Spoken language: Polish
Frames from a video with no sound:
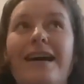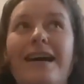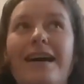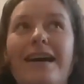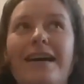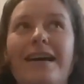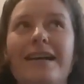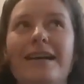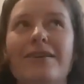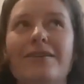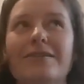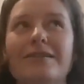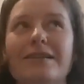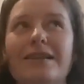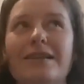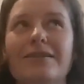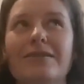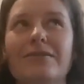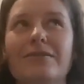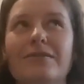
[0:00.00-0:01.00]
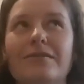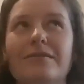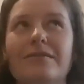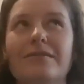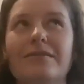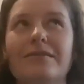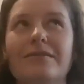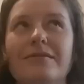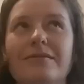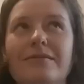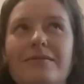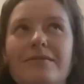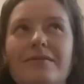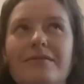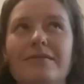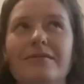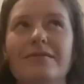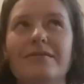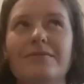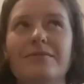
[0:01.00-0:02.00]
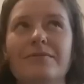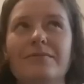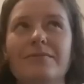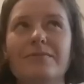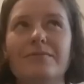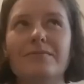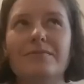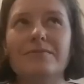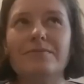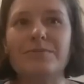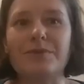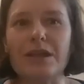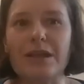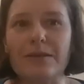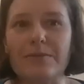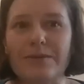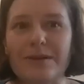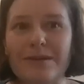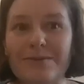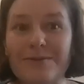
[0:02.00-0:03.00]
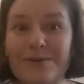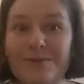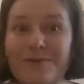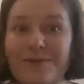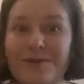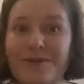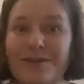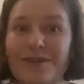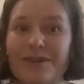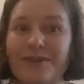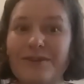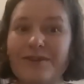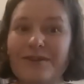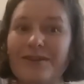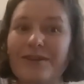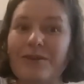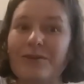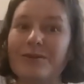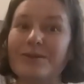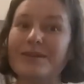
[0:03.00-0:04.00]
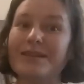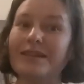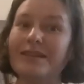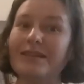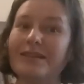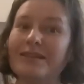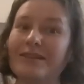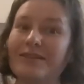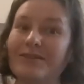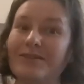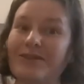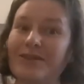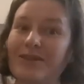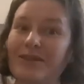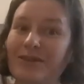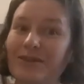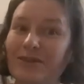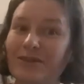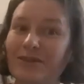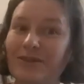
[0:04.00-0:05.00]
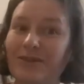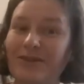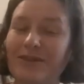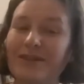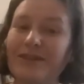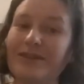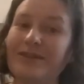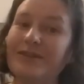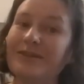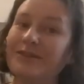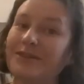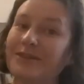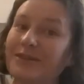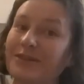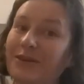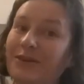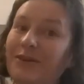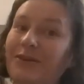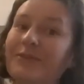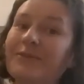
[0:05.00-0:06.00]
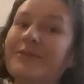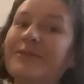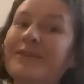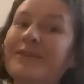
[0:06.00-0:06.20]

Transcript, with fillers: a ja ostatnio przerabiałam to wszystko. Ostatnie trzy tygodnie to jest to,